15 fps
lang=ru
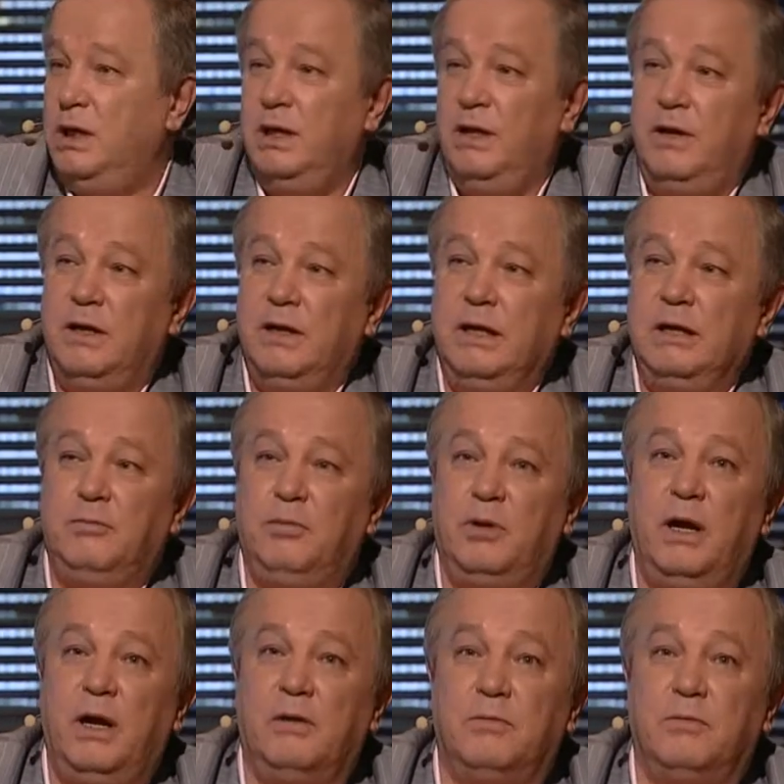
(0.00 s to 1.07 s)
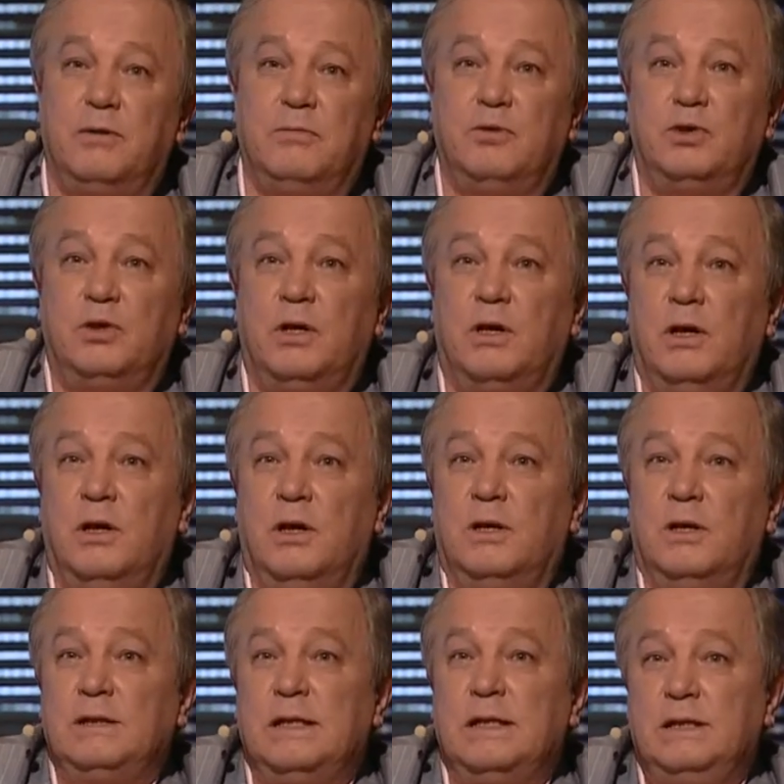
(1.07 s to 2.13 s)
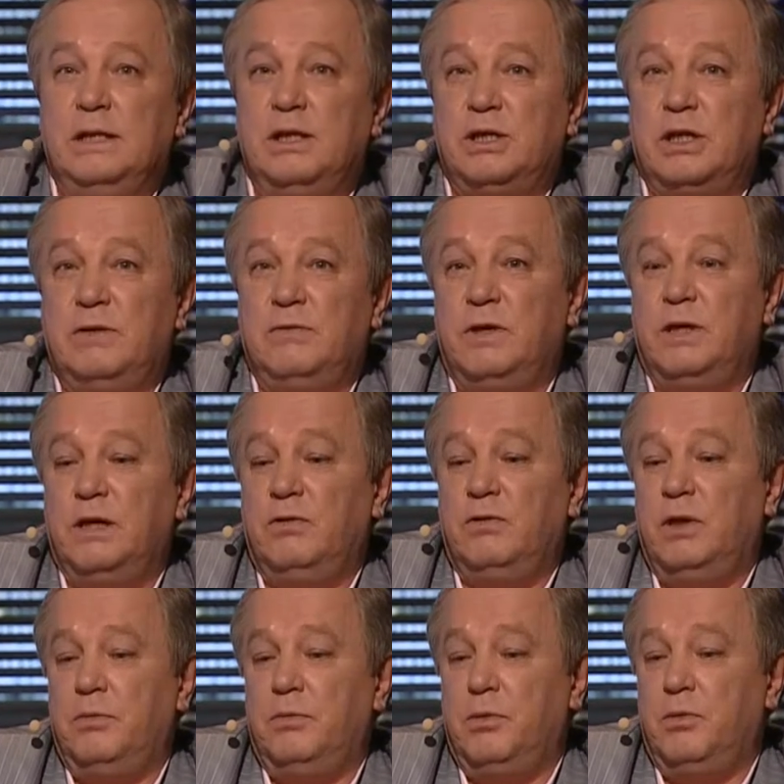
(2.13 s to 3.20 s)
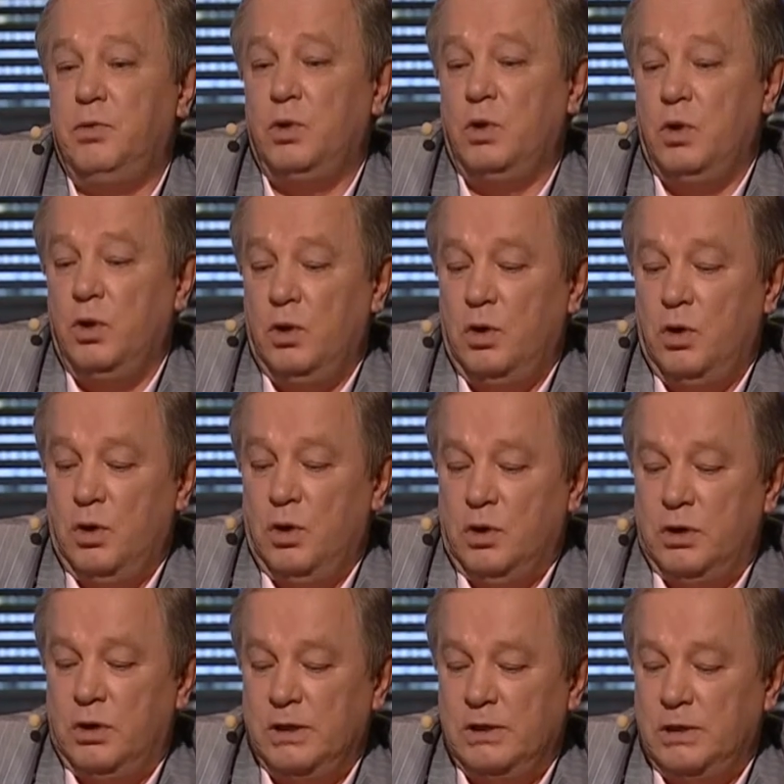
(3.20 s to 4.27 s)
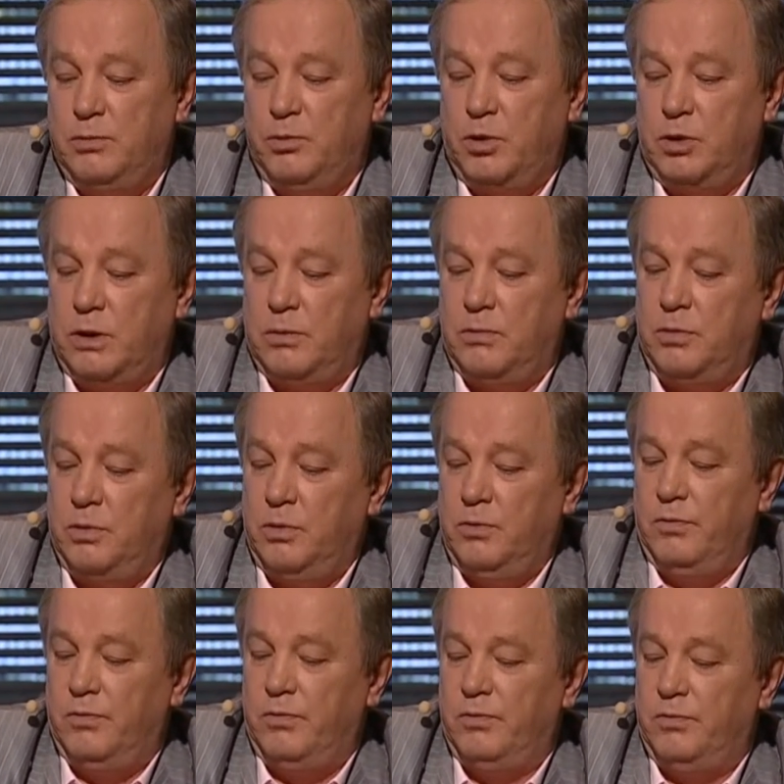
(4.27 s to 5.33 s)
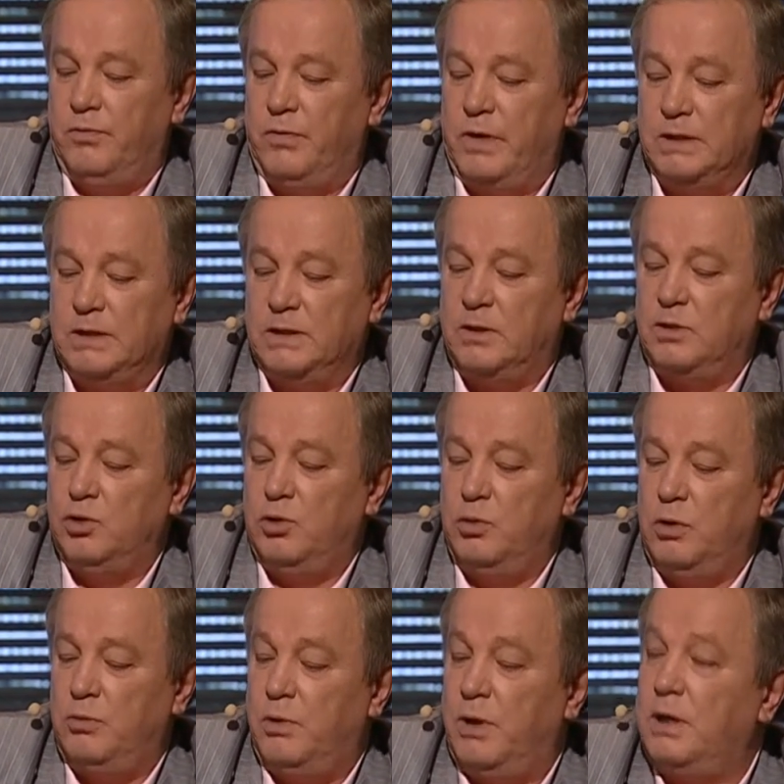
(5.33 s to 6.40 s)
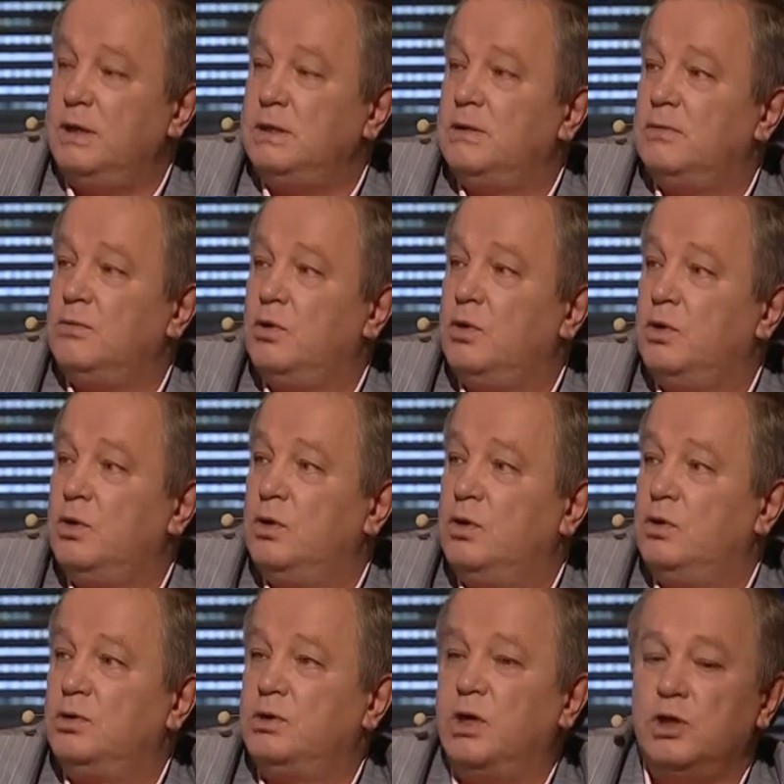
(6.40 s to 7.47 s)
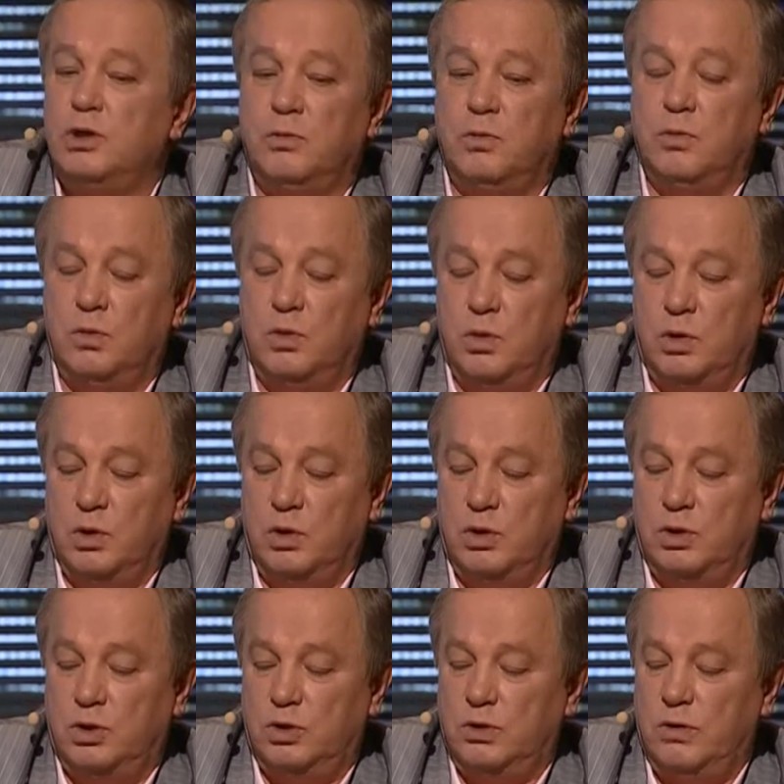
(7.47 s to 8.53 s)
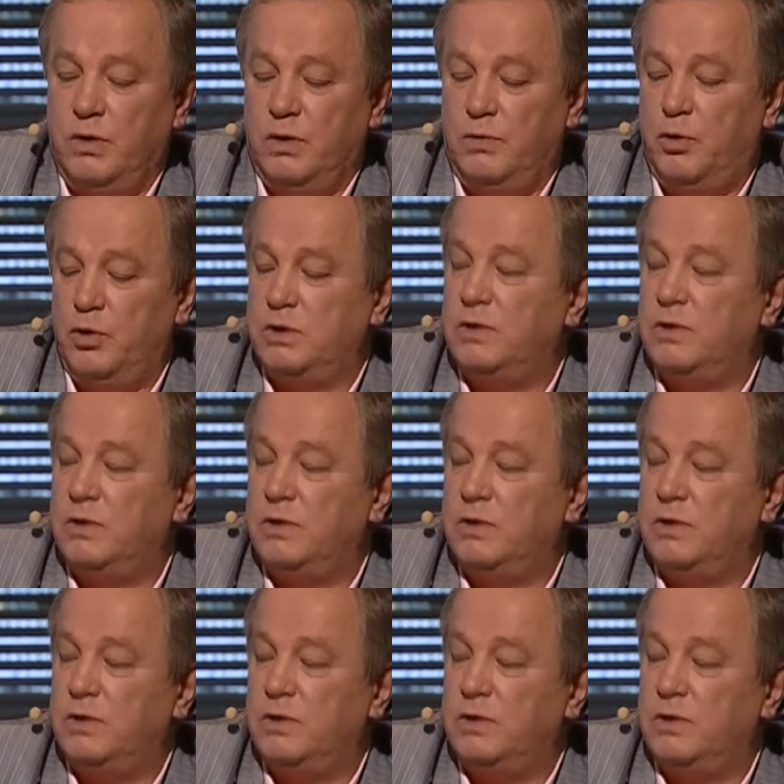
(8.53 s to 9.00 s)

И, наверное, это правильно, потому что затяжки в игре, вот я помню, до сих пор там в разных клубах по-разному. Ну, скажем, человек